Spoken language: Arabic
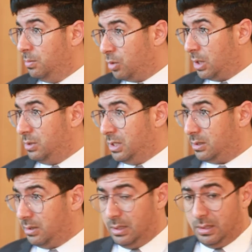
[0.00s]

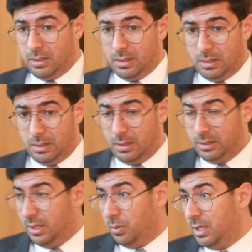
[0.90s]
مكونات
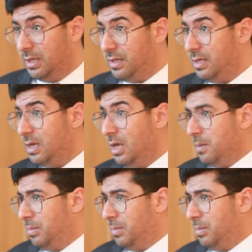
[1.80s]
الدوله هذه